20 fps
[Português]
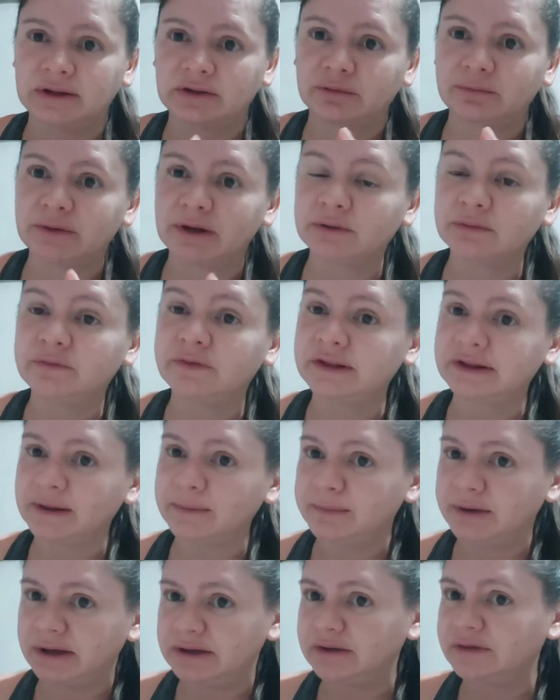Tomando
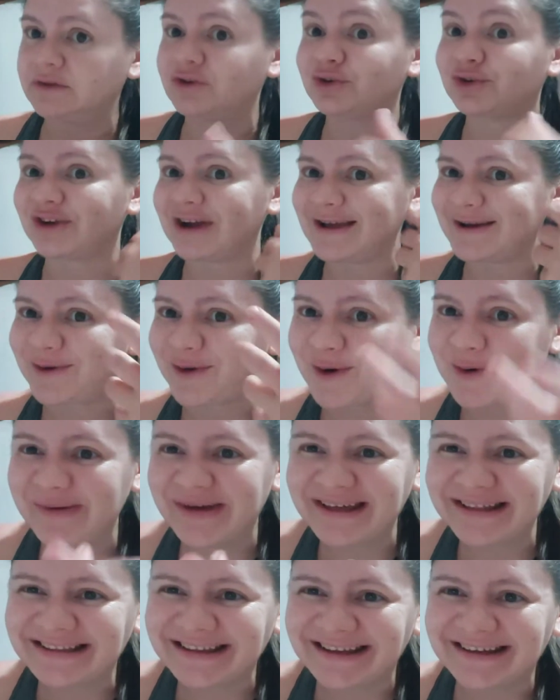vitaminas. Eu já
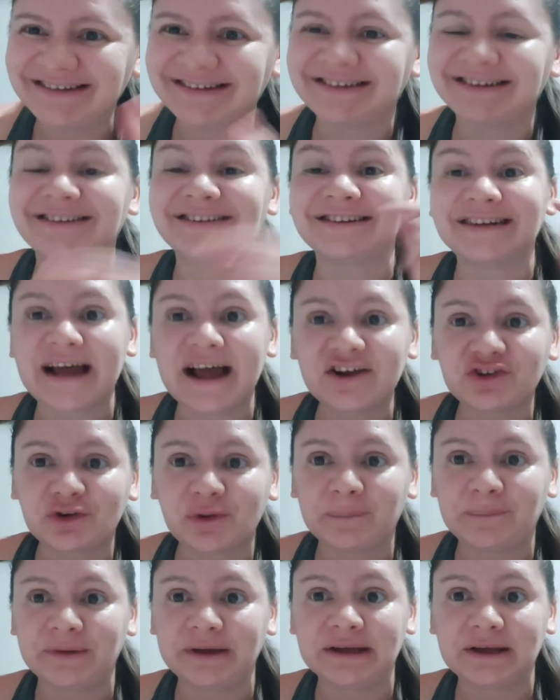encomendei, gente, na
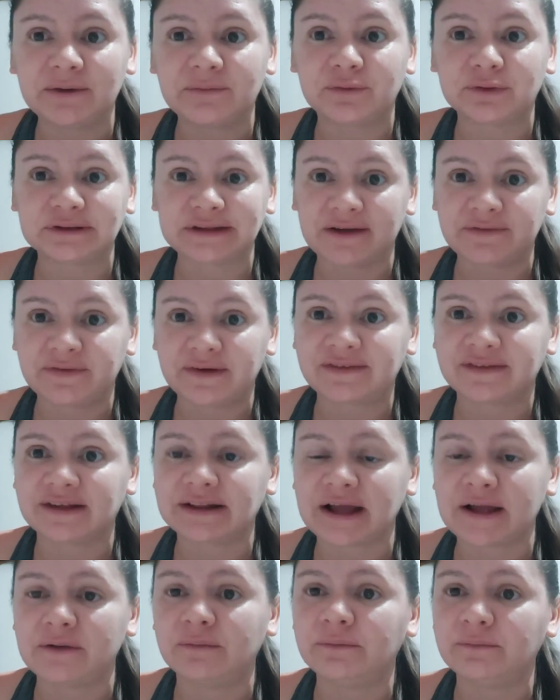Shopee, que eu vou estar tá
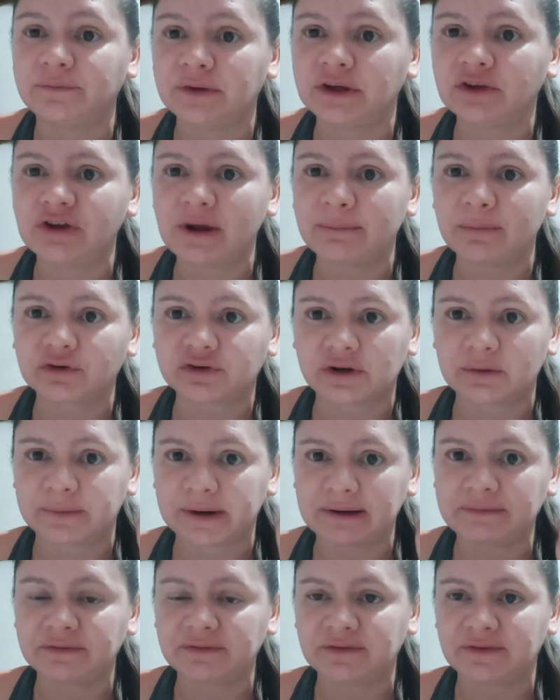fazendo aí um vídeo mostrando
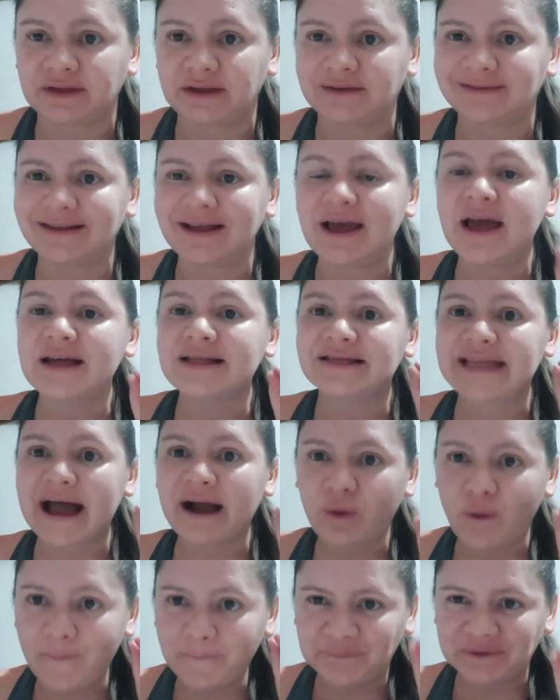pra vocês
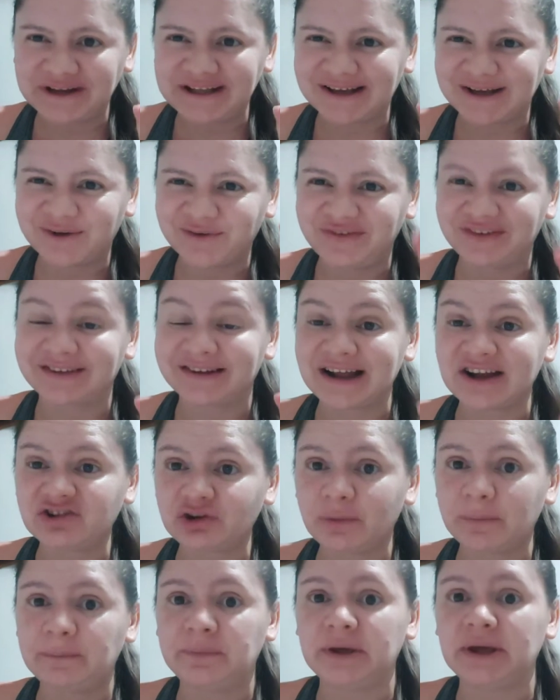da comprinha que eu fiz na
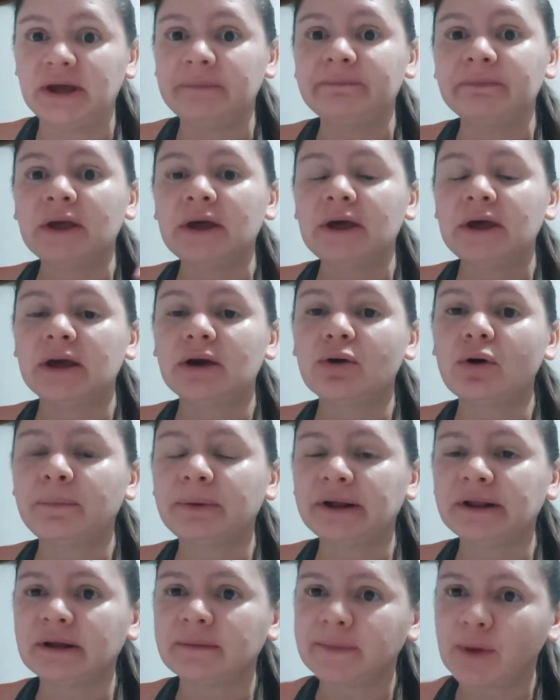Shopee. E
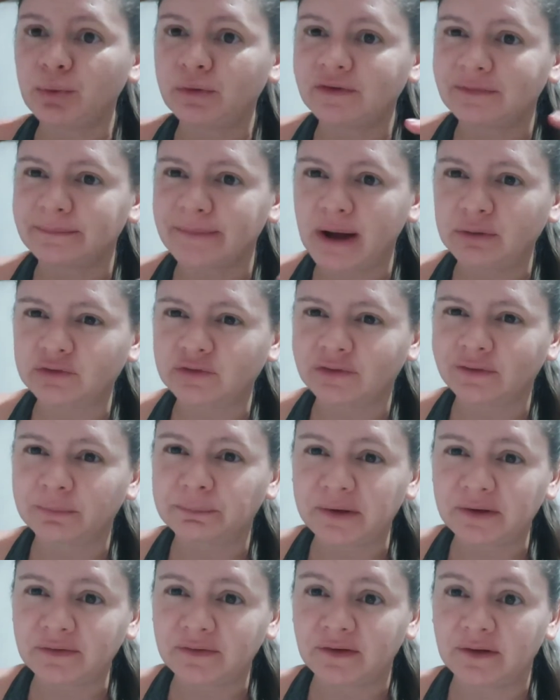comprei também um esmalte
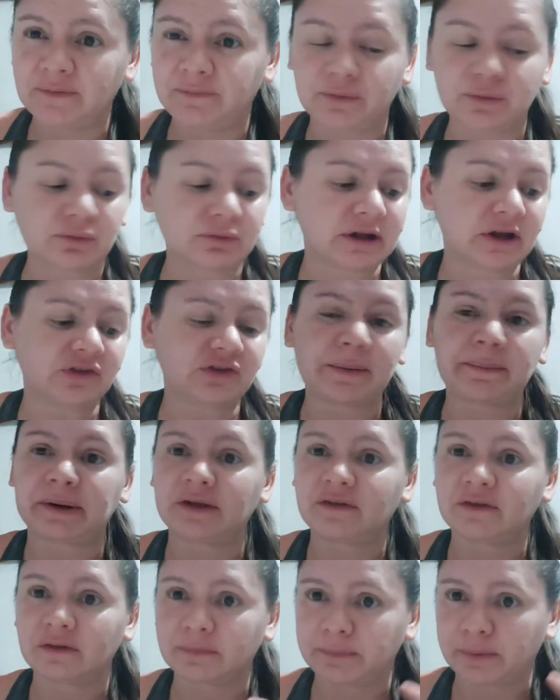específico, né? Já pra
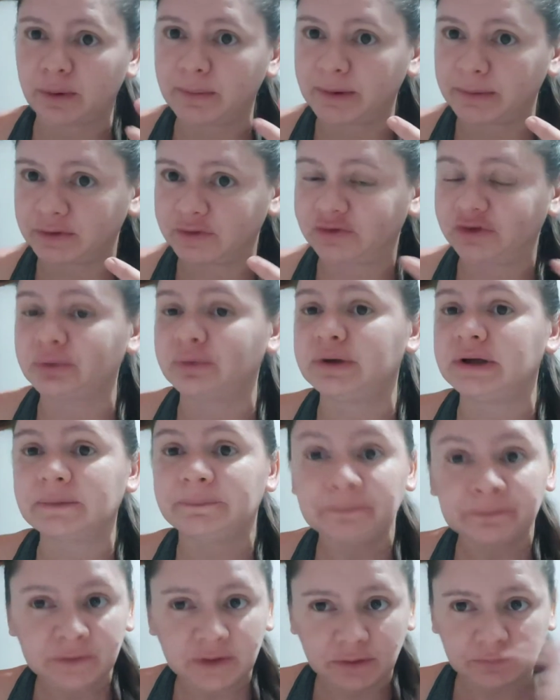esses problemas de unha,
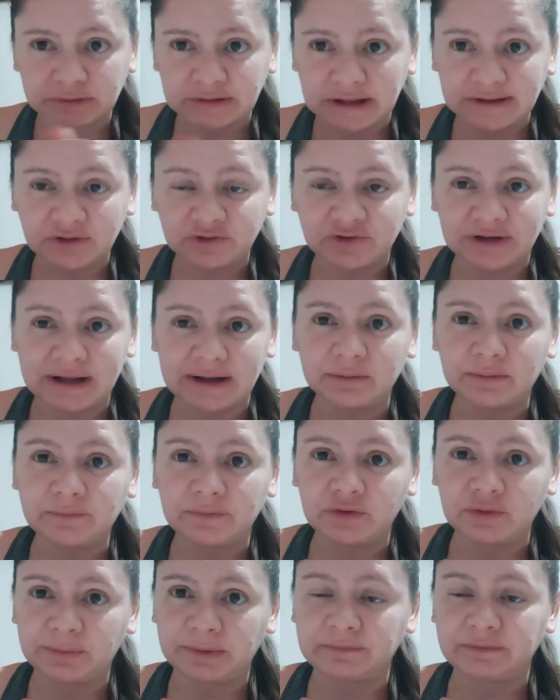que eu vou estar tá deixando aí no
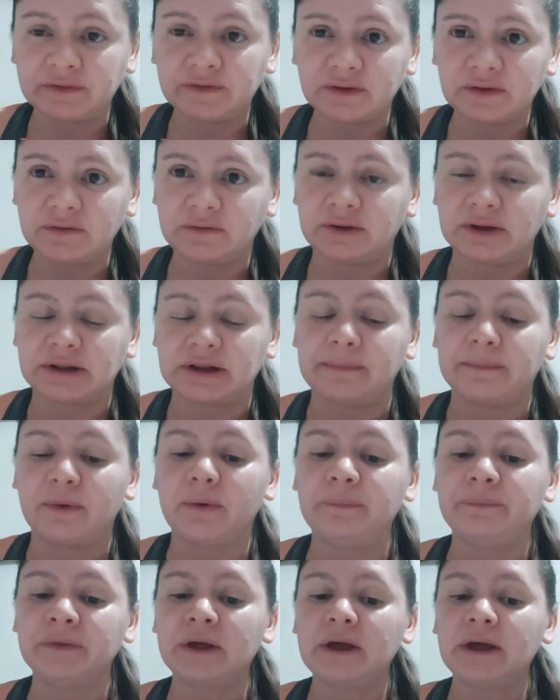vídeo pra vocês verem, tá
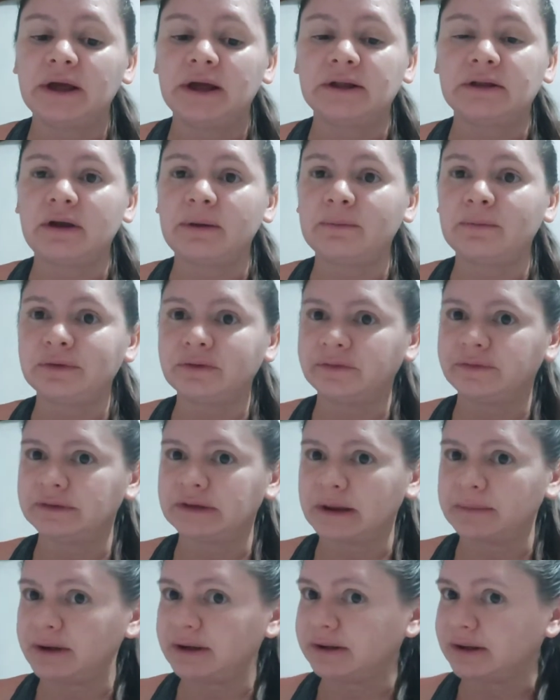bom? Então, é muito
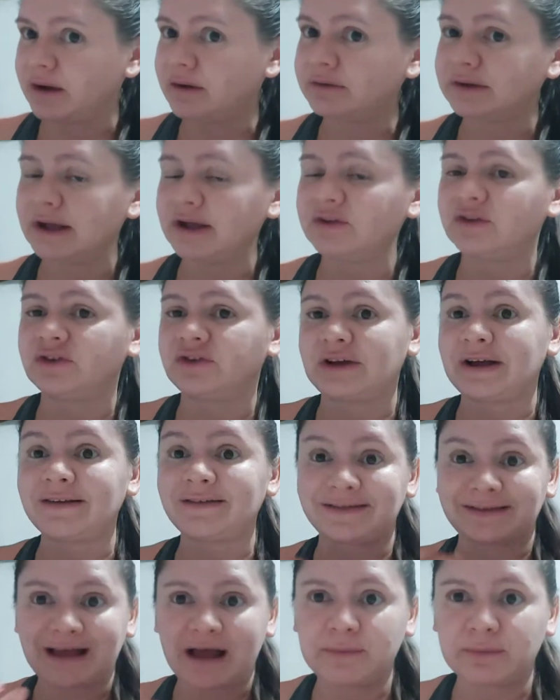fundamental, né? A gente já
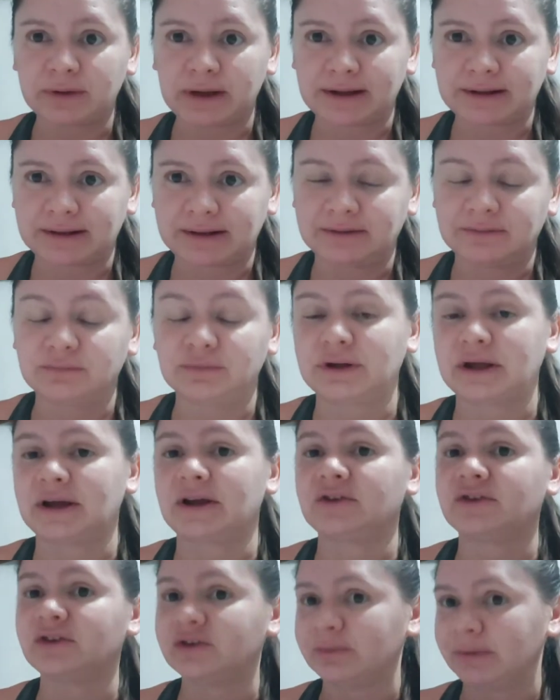sabe o que é, o que, é
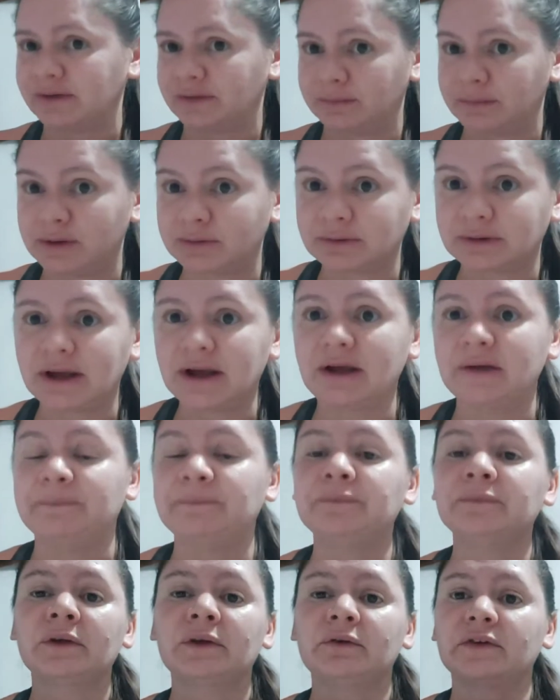que a gente mais ou menos tem.
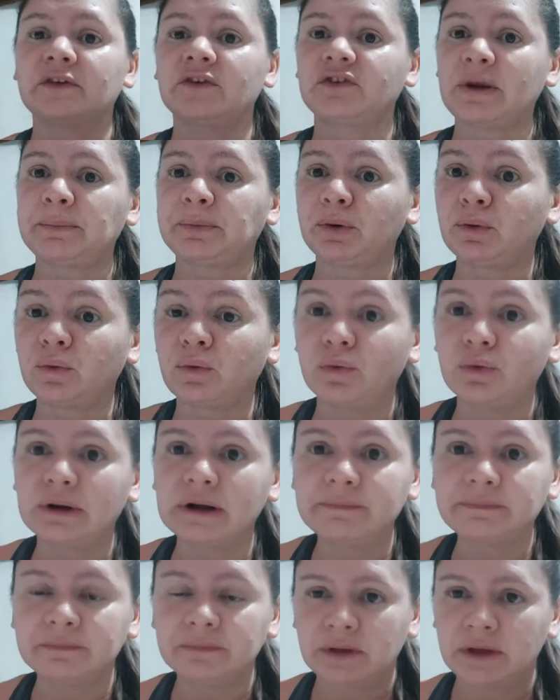Você já
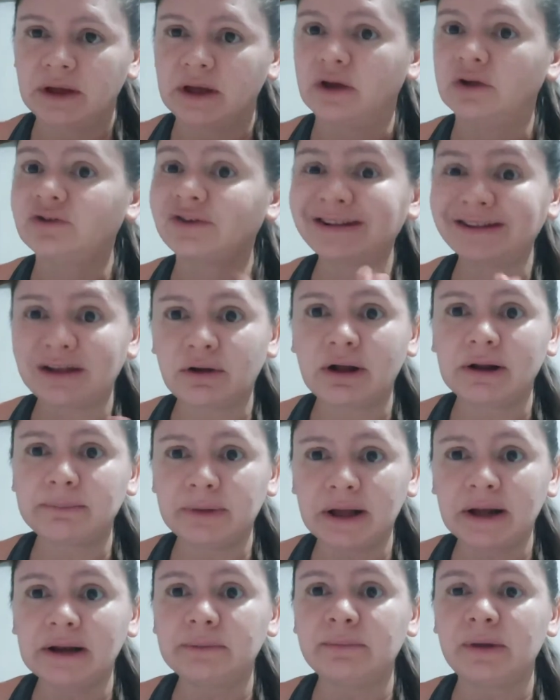procura eu já tenho a
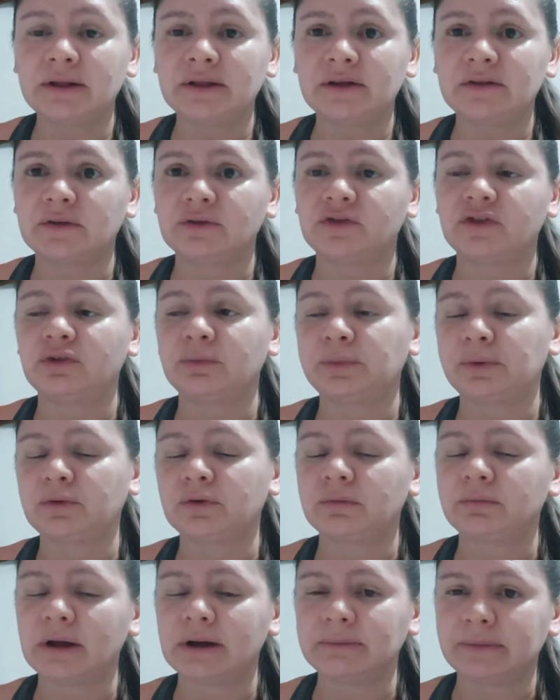minha alimentação, gente, eu
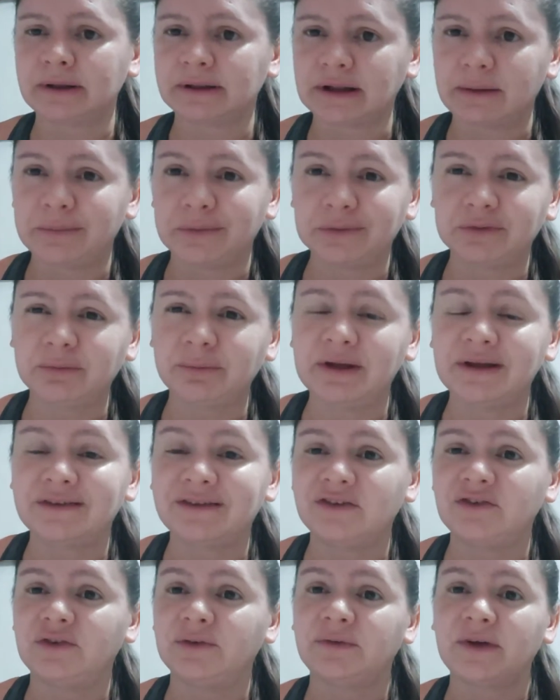procuro me alimentar muito bem
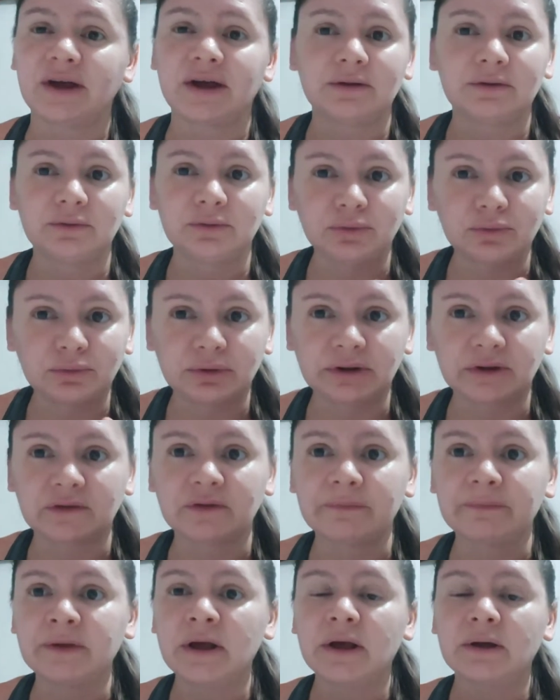assim de
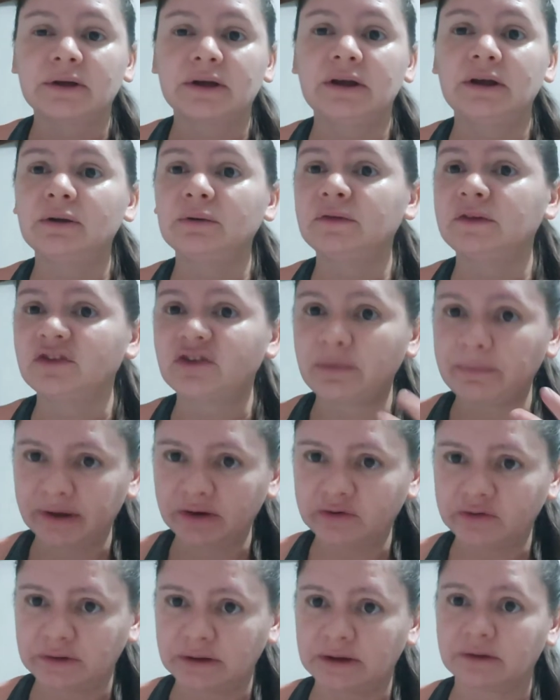verduras, que não seja
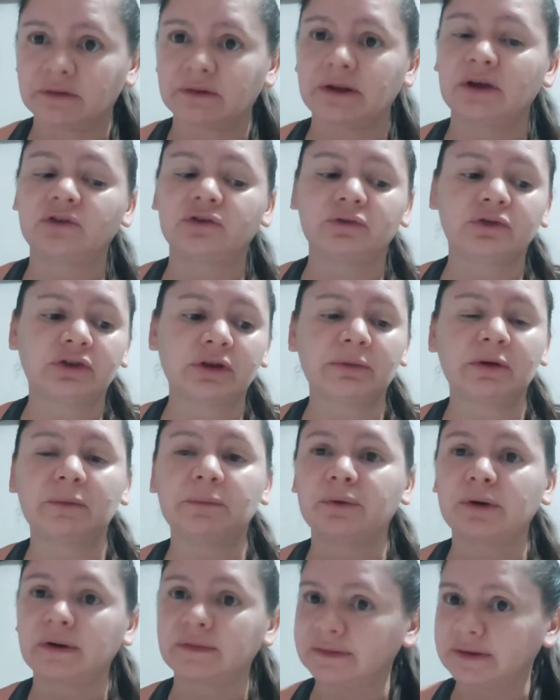besteiras, né? Justamente
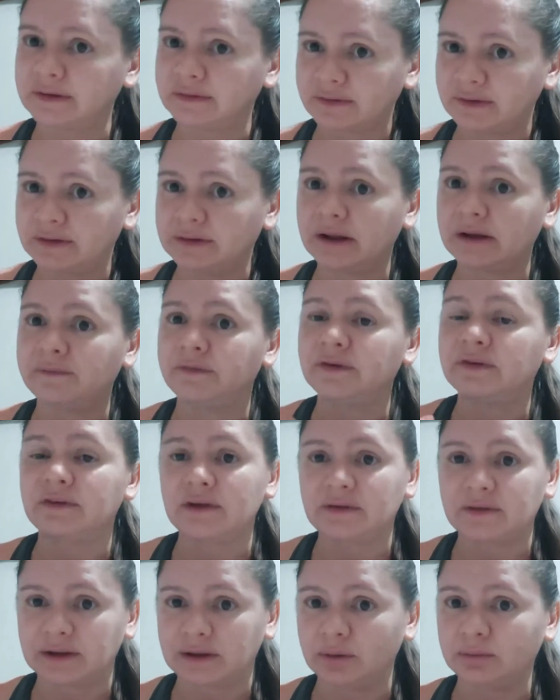por causa dessa
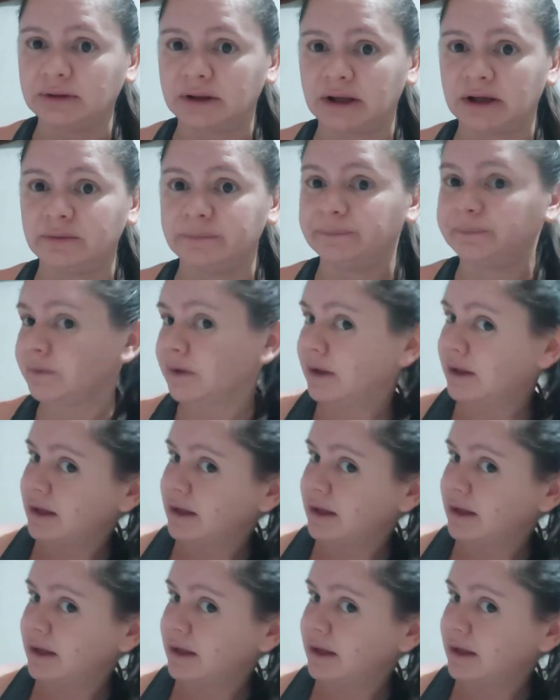deficiência que eu tenho.